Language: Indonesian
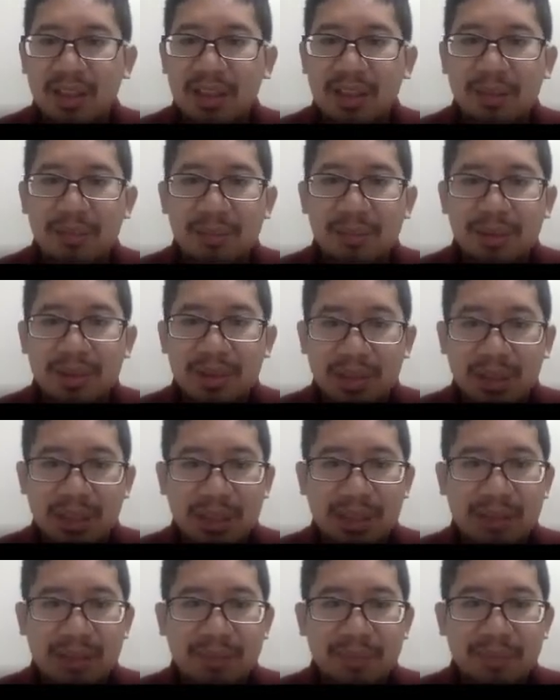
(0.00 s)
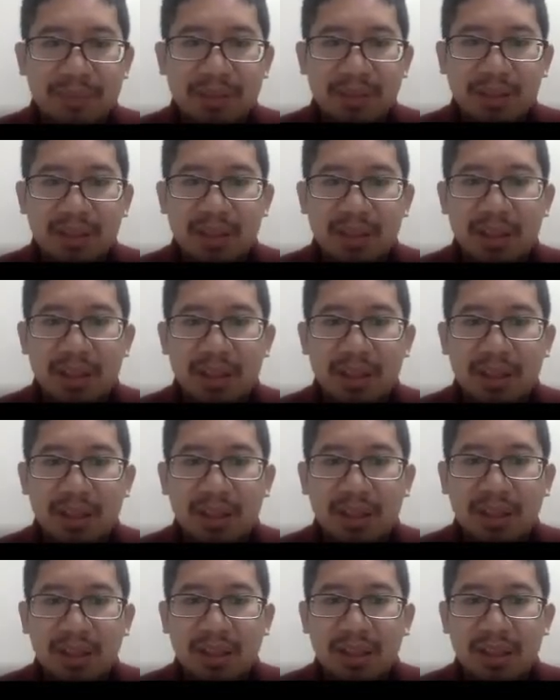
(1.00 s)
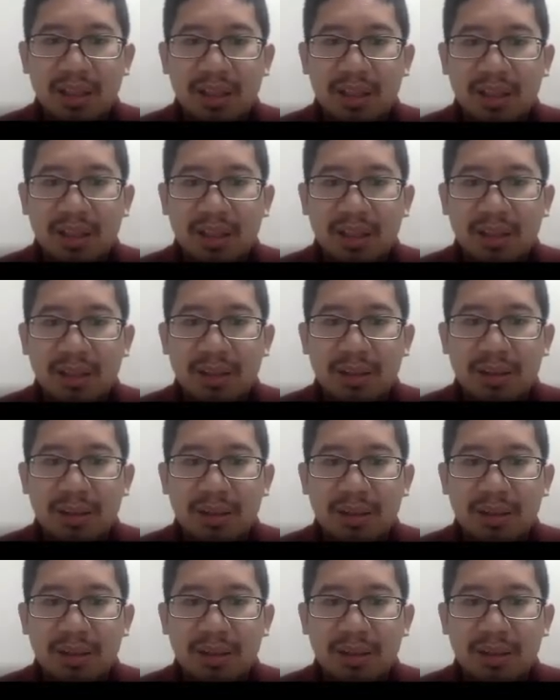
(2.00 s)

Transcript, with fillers: Kemudian uh,